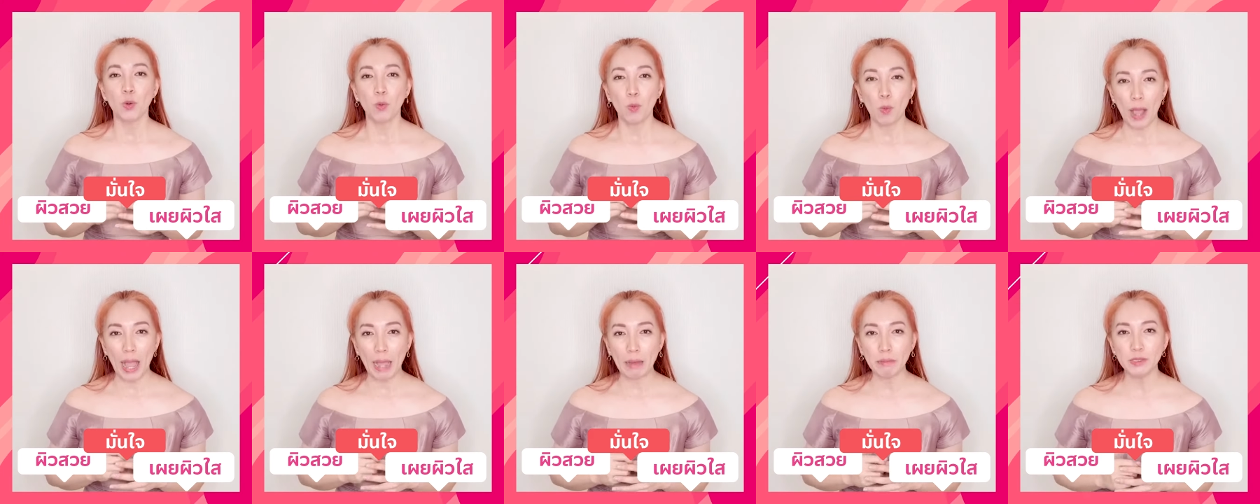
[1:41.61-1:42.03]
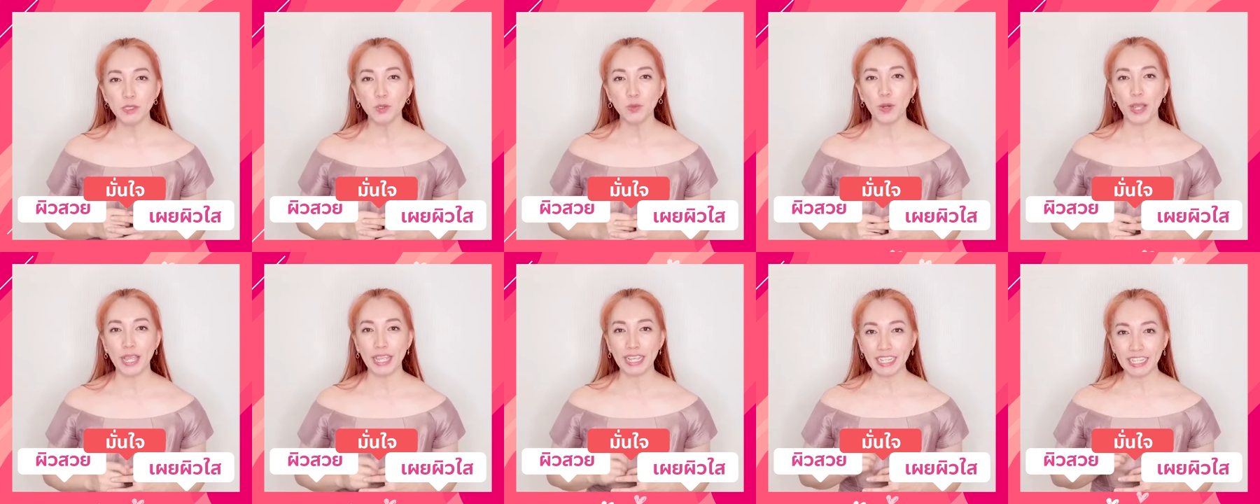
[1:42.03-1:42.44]
ความส
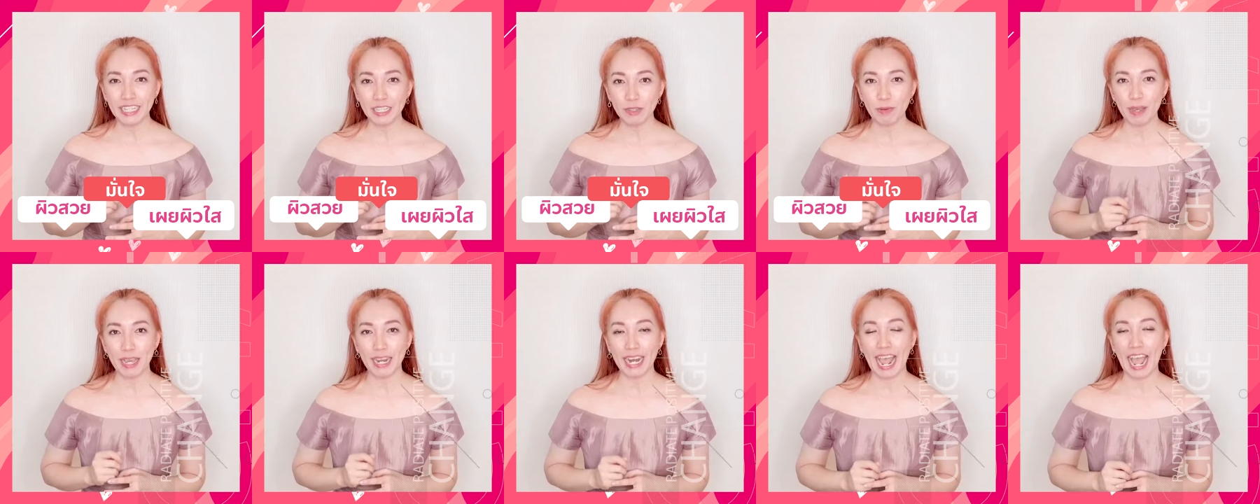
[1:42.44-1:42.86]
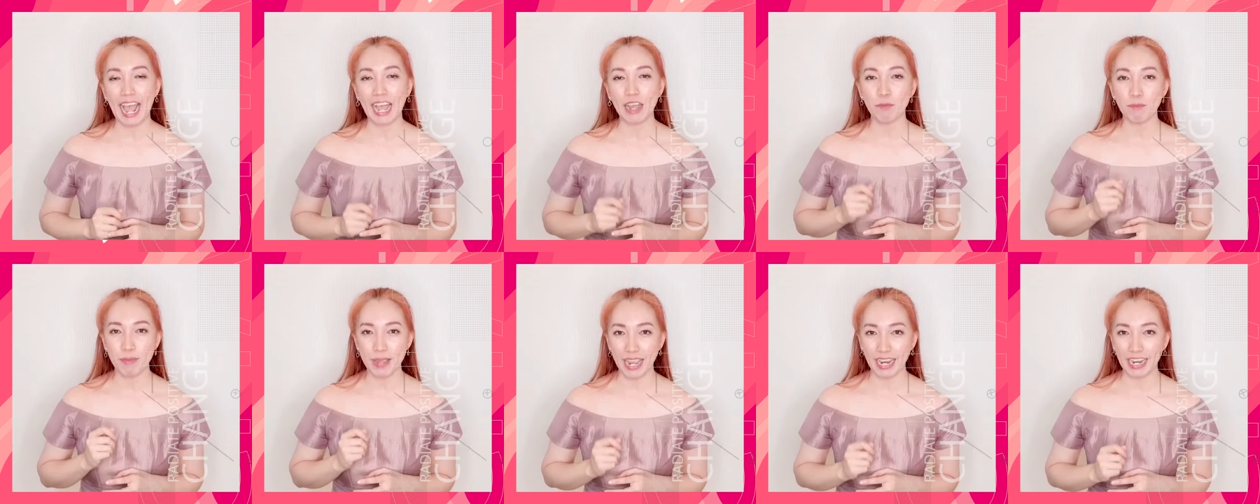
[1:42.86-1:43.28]
วยคือพลัง
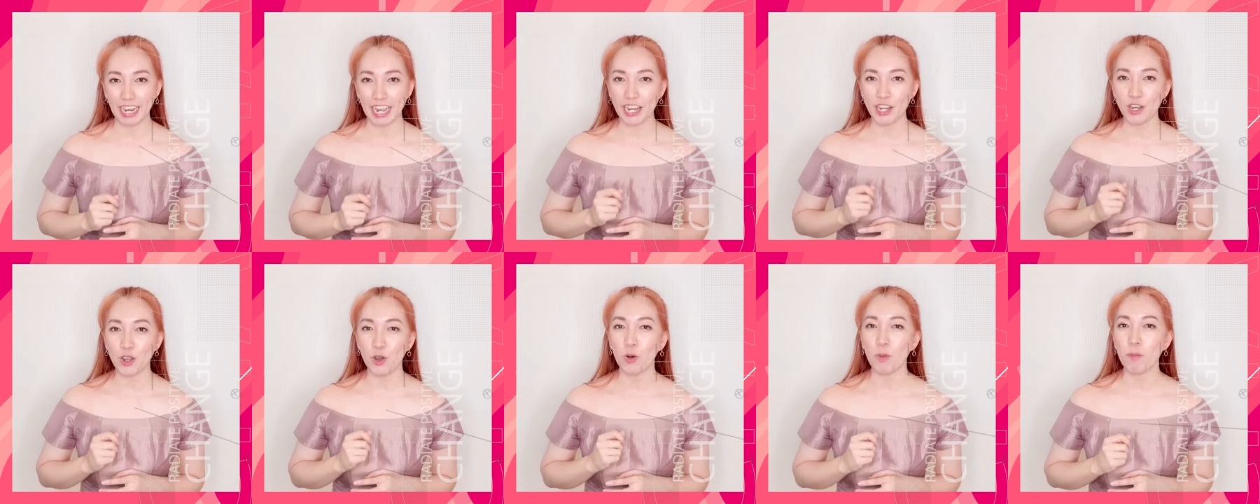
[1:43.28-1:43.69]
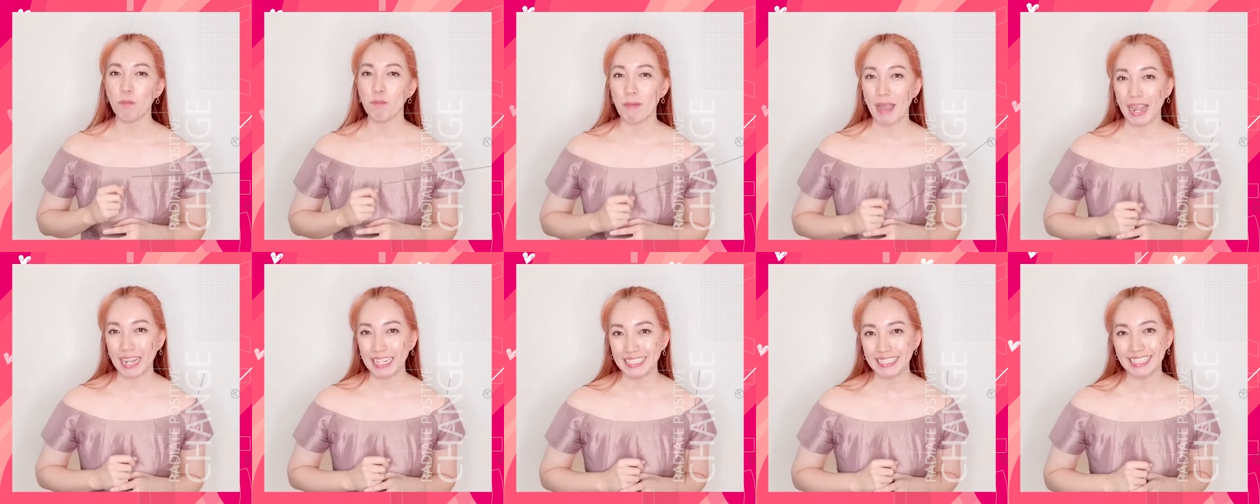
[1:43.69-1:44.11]
เปลี่ยนให้นก
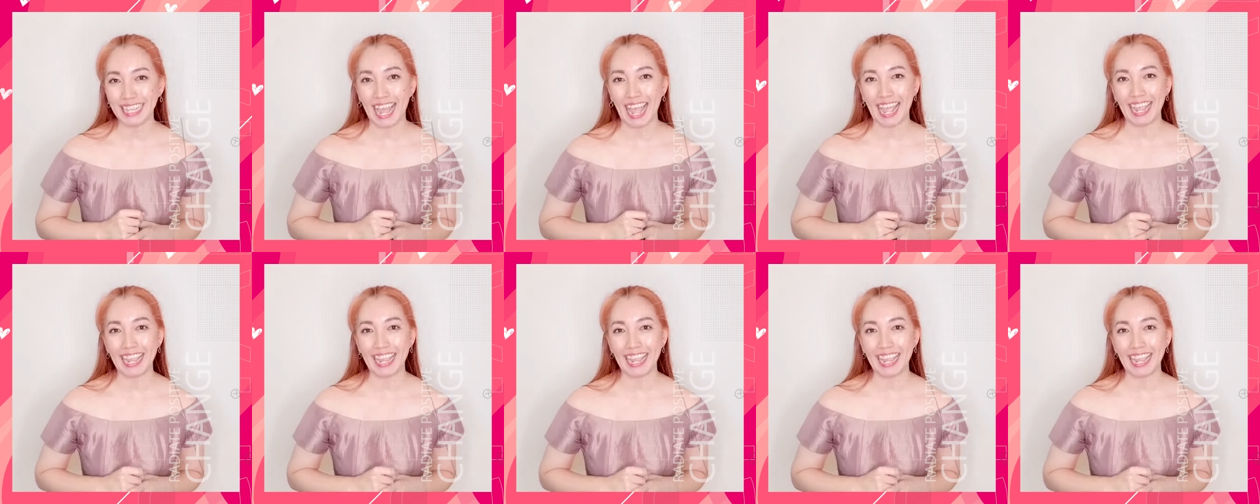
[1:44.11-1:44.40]
มั่นใจ